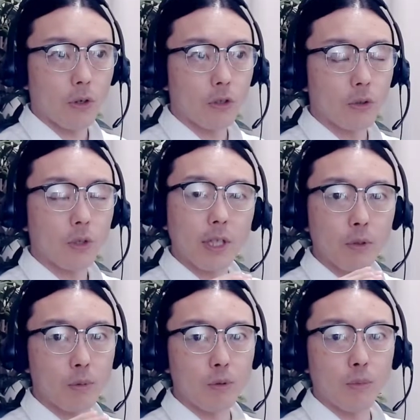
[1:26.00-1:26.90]
そういった
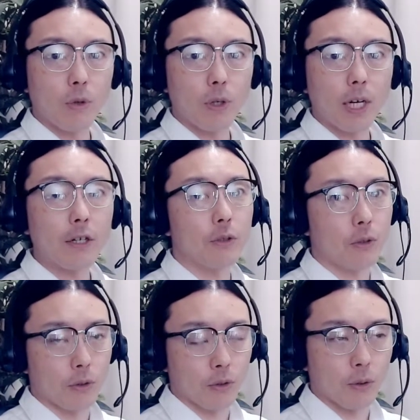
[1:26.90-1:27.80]
部分もあるよ
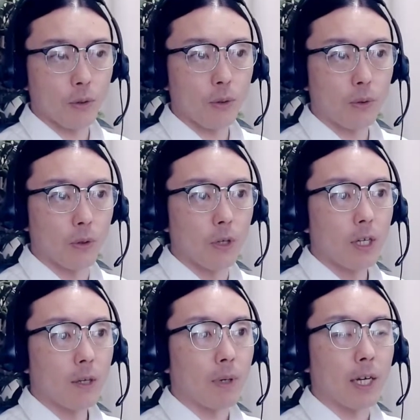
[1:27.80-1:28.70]
ということを、
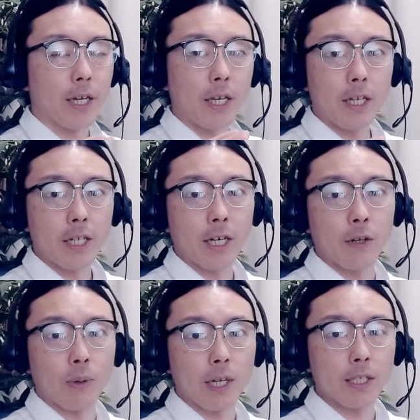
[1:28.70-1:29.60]
まあ、
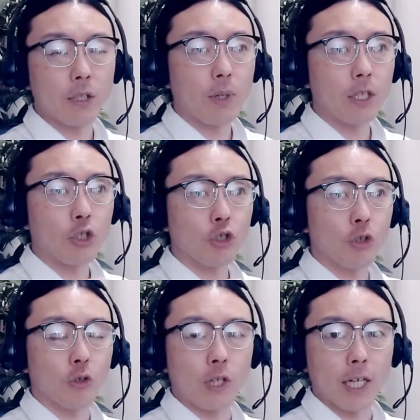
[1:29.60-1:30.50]
エレイン・アーロン博士は著
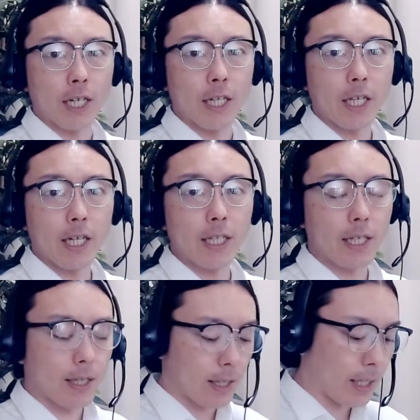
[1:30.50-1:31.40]
書の中で
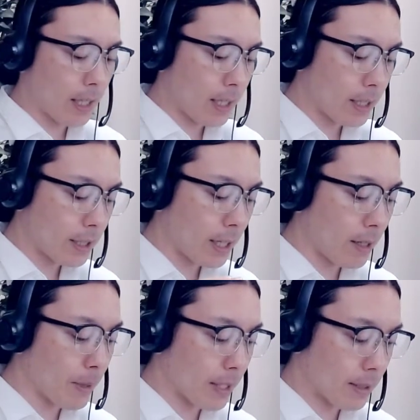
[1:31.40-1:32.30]
語っていたりして
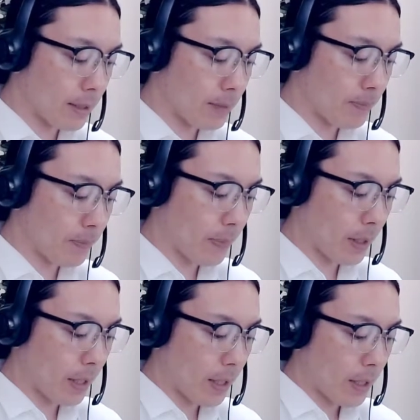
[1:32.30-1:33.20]
います。
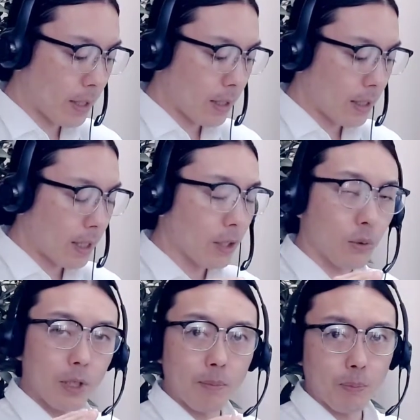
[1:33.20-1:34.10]
あと
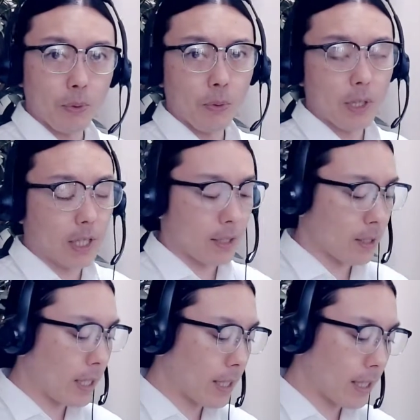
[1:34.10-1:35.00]
一方でです
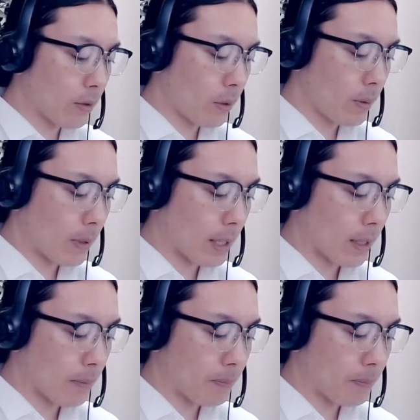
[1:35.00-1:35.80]
ね、例えば、